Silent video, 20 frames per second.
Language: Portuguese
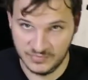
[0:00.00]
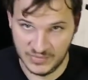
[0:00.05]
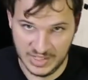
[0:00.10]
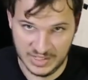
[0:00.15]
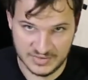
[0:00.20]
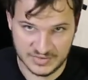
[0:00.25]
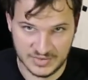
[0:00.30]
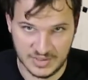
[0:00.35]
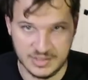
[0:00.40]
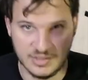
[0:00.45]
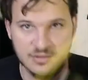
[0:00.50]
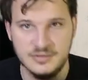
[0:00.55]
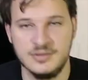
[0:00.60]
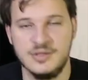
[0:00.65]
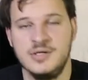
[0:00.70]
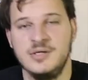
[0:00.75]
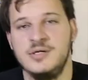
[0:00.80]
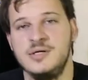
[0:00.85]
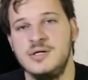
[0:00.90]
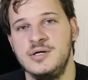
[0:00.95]
E é isso aí.
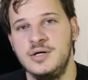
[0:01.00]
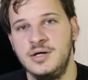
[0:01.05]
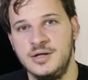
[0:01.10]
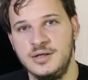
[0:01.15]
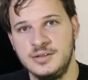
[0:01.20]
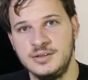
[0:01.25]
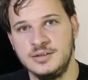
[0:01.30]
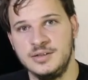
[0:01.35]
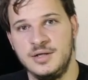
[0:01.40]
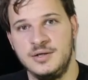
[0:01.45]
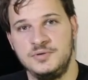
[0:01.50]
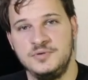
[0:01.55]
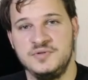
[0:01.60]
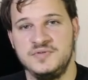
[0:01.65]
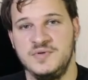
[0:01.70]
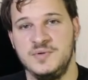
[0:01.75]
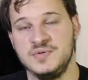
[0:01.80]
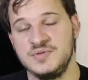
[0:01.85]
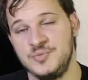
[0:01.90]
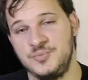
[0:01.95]

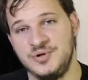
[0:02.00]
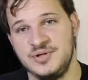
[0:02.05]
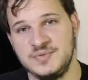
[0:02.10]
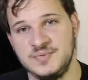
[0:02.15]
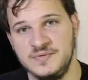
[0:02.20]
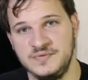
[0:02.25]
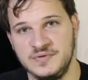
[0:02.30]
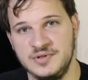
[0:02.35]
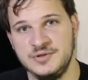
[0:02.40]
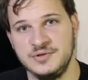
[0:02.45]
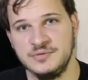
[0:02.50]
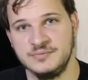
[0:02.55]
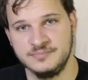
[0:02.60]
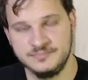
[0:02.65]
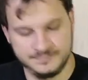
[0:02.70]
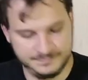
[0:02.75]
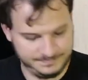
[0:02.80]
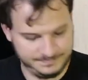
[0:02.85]
Nos vemos no próximo vídeo.